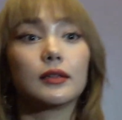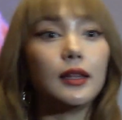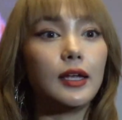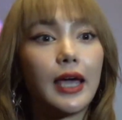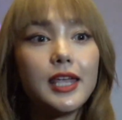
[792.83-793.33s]

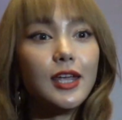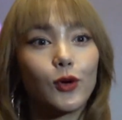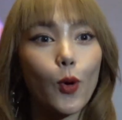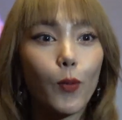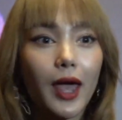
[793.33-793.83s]
tết thì cái gì
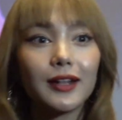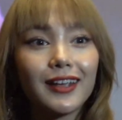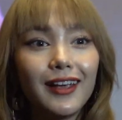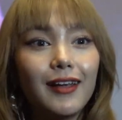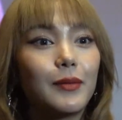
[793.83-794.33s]
nó cũng lên
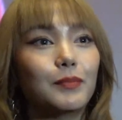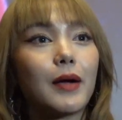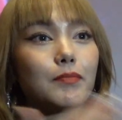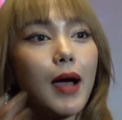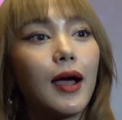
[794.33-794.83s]

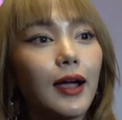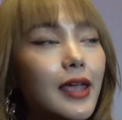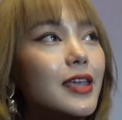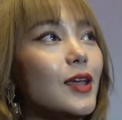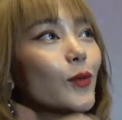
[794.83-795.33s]
mặt bằng
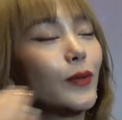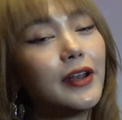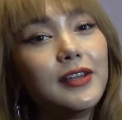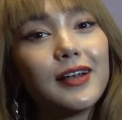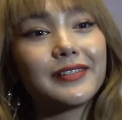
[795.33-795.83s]
cái gì cũng
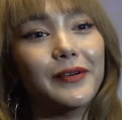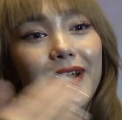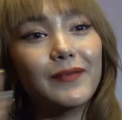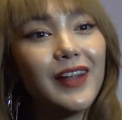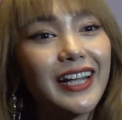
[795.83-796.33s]
lên nhân sự
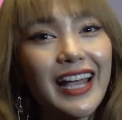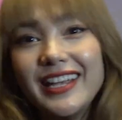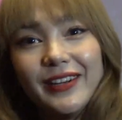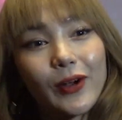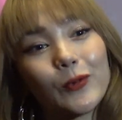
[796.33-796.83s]
cũng lên cái
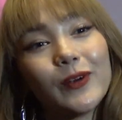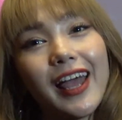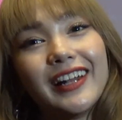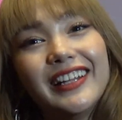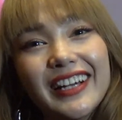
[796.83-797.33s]
gì nó cũng lên